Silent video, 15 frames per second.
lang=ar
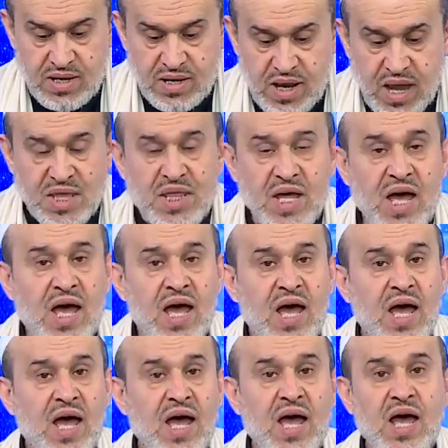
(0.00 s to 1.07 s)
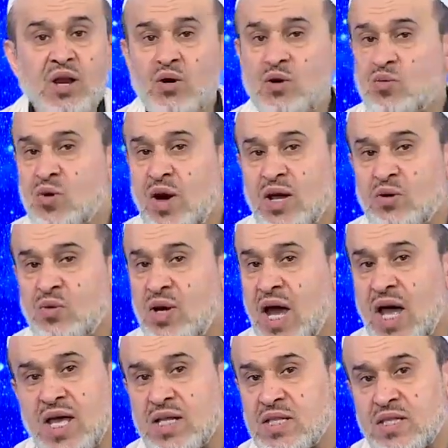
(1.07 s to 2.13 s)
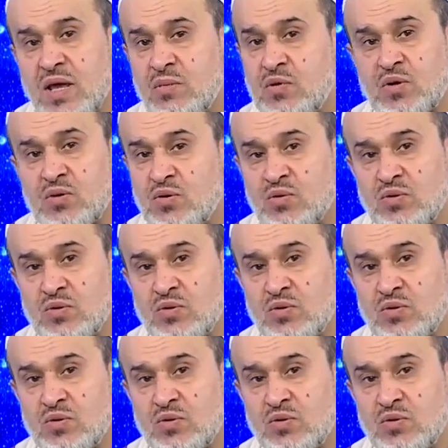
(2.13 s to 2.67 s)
هذا العنوان لا ينطبق